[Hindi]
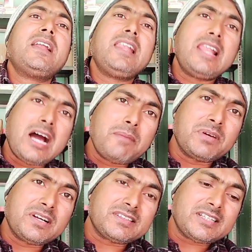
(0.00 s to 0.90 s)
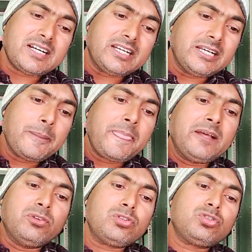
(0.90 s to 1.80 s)
लाभ करता है
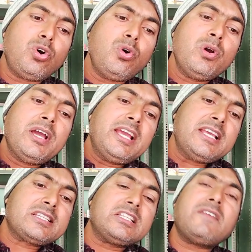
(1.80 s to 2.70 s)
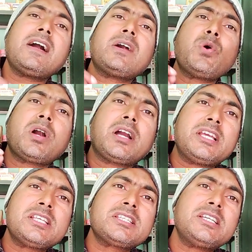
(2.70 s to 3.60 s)
दोस्तों इस दवा को
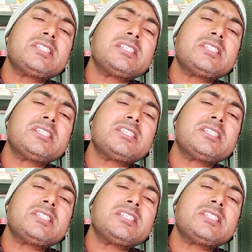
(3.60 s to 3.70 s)
किस किस